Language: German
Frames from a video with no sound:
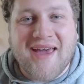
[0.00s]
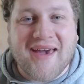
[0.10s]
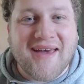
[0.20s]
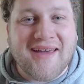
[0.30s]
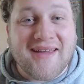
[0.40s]

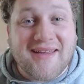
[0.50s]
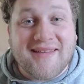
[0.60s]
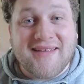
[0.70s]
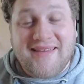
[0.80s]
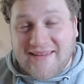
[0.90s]

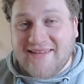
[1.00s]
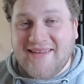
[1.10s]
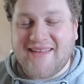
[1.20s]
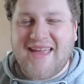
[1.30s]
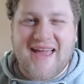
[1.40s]
äh, ist das
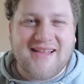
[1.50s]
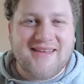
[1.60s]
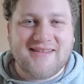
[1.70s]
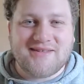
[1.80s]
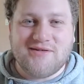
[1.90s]
nicht ein
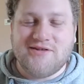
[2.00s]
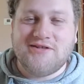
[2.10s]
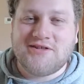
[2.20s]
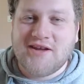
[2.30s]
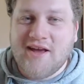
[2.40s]
herrliches
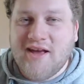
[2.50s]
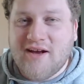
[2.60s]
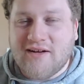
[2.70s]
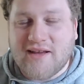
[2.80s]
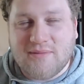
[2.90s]
Geräusch?
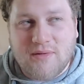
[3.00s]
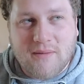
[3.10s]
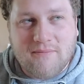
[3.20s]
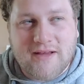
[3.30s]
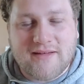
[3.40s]
Und jetzt
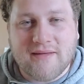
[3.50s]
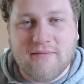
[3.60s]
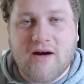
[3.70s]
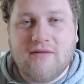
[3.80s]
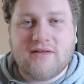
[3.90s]
ploppen wir das Ding
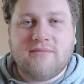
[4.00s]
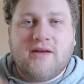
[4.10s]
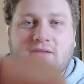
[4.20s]
mal auf, das mache ich auch